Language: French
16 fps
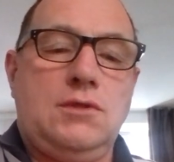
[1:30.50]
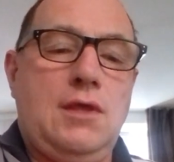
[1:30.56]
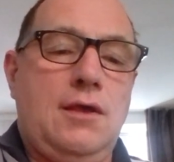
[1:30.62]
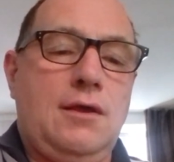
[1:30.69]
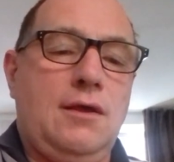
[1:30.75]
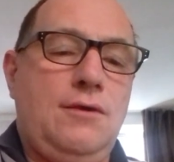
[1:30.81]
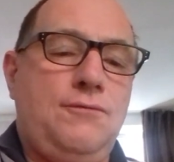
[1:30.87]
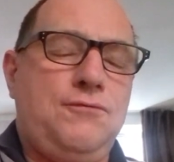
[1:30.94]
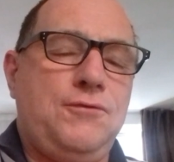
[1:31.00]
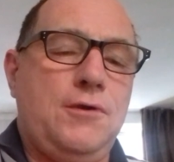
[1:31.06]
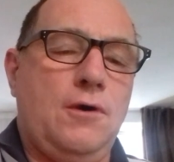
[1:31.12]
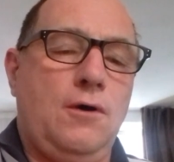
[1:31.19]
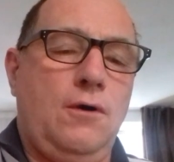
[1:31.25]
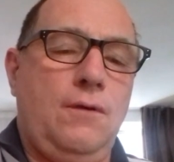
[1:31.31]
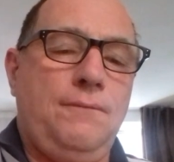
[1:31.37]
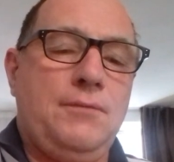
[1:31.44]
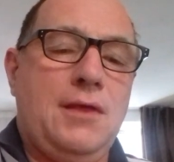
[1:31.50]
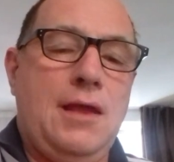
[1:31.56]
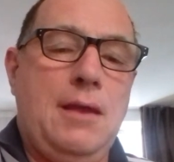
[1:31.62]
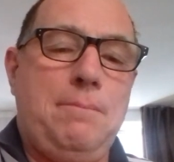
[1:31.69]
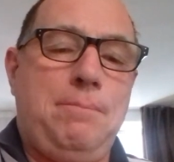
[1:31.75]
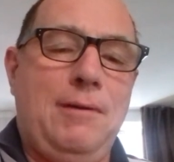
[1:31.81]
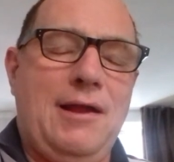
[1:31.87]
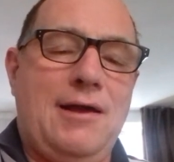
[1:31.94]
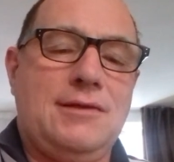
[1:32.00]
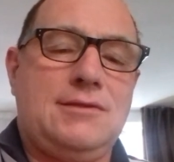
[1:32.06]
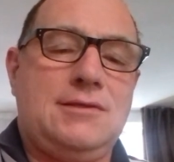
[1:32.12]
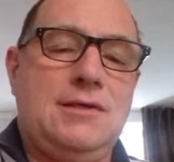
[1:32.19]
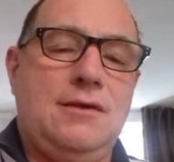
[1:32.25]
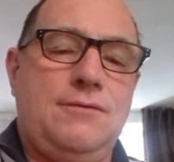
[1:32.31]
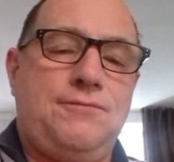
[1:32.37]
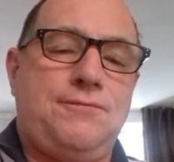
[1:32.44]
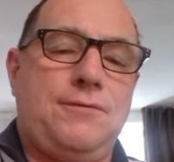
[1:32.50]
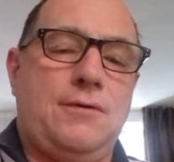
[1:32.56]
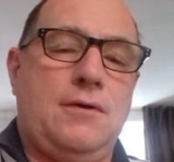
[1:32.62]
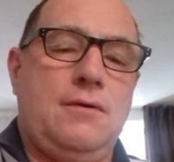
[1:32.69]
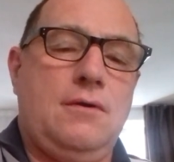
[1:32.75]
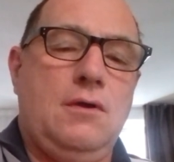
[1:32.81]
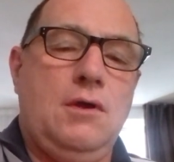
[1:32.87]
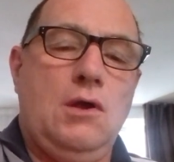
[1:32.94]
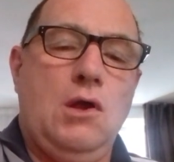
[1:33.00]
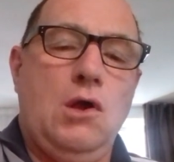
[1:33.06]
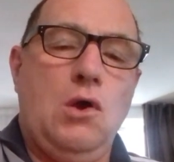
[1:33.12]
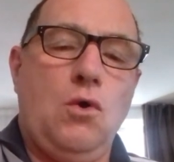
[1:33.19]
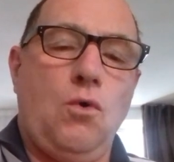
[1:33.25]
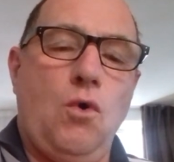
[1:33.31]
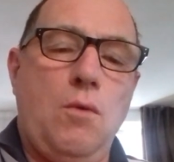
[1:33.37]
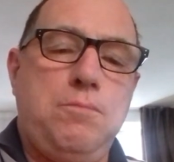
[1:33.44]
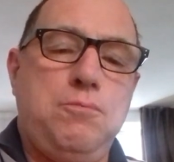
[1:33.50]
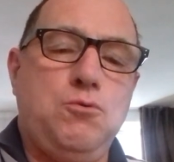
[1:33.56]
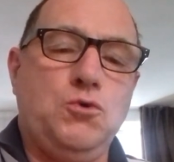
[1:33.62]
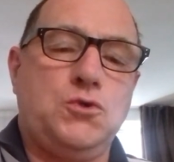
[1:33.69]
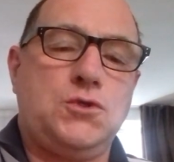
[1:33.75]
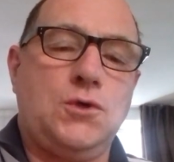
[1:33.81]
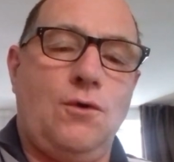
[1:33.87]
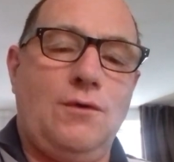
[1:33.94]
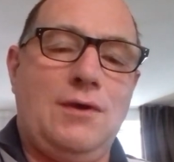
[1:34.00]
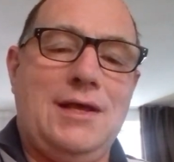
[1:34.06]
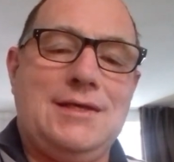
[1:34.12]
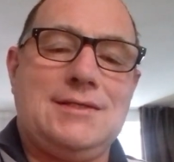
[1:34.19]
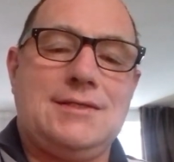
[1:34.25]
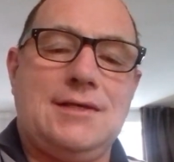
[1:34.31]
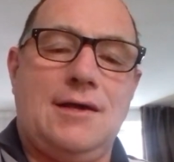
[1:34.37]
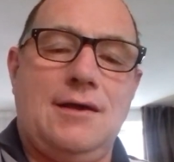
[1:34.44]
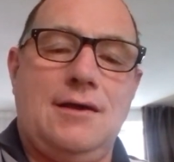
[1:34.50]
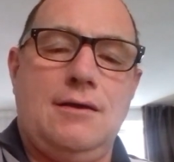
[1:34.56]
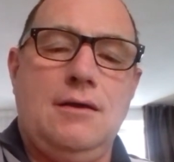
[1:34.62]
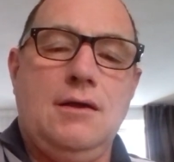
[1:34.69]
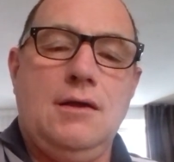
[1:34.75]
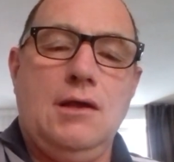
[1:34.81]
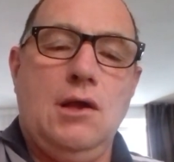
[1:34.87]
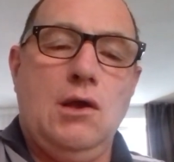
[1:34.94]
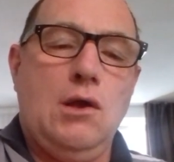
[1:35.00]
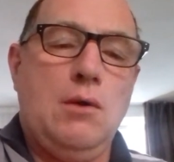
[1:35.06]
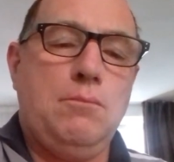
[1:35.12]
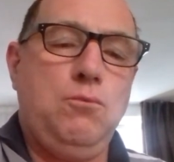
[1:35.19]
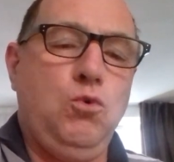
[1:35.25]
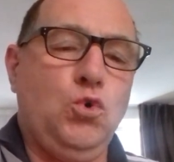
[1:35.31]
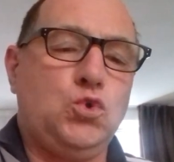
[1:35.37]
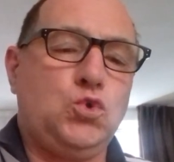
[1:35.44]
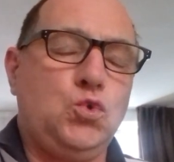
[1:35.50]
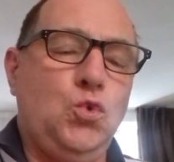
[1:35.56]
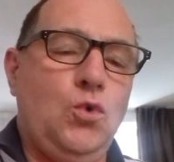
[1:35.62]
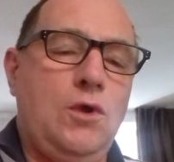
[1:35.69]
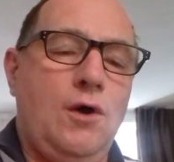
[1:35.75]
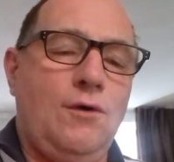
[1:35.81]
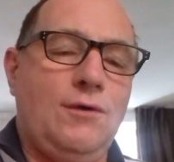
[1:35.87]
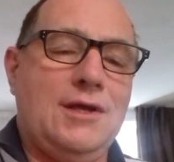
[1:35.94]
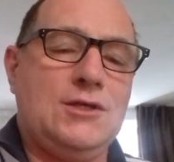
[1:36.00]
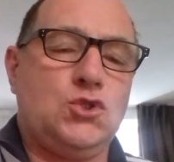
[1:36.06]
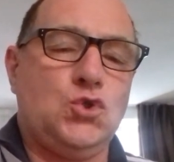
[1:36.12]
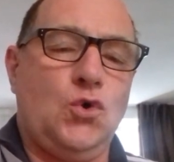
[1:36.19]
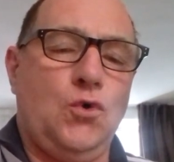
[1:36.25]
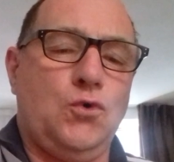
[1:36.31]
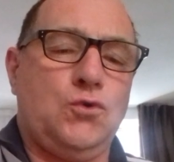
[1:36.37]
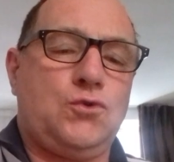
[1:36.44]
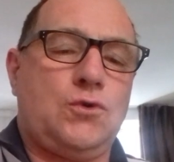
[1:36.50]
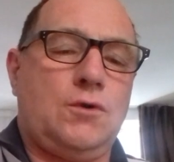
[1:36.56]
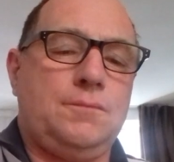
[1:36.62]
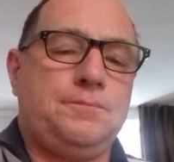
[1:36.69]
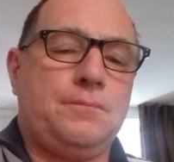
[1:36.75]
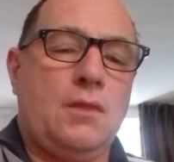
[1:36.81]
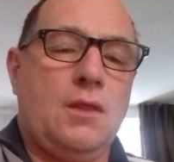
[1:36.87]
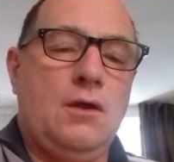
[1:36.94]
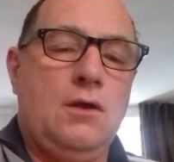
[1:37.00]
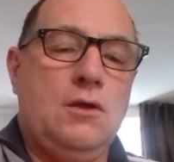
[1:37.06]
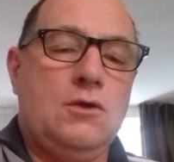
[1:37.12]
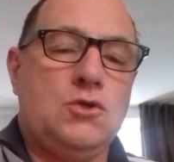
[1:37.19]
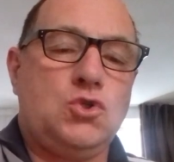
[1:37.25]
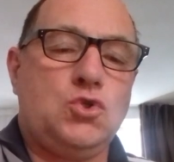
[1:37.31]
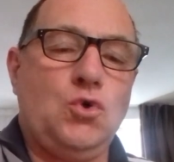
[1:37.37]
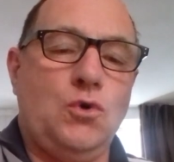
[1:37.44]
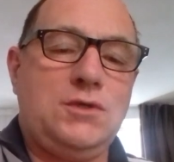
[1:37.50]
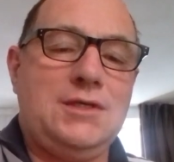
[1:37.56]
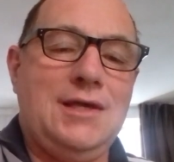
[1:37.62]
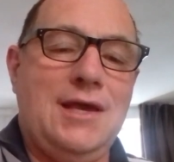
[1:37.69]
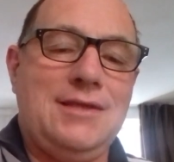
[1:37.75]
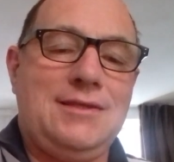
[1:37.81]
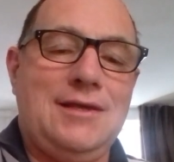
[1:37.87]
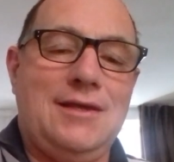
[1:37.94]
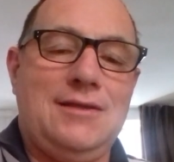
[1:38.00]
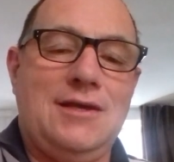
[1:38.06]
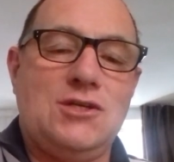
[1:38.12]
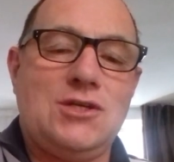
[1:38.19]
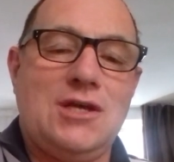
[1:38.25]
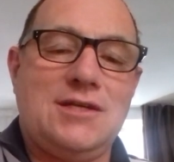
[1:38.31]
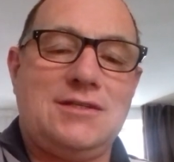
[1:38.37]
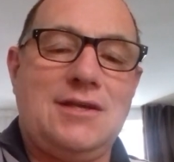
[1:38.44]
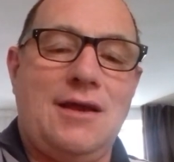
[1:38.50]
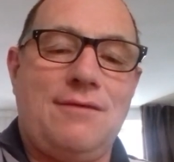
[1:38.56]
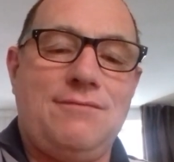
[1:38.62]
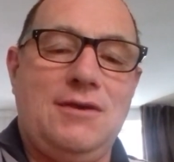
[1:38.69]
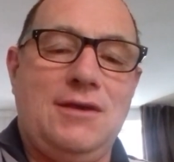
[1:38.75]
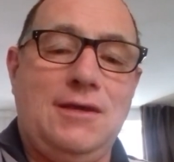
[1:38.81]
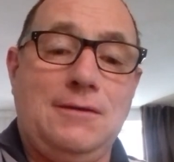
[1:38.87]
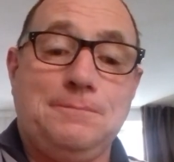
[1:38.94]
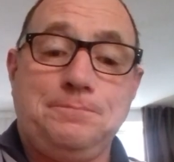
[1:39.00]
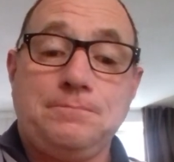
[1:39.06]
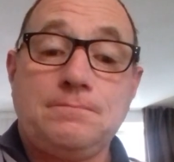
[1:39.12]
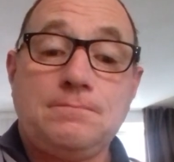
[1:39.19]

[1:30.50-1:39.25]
terrifiant et plaintif, repoussant les uns, bousculant les autres, ceux qui étaient déjà servis,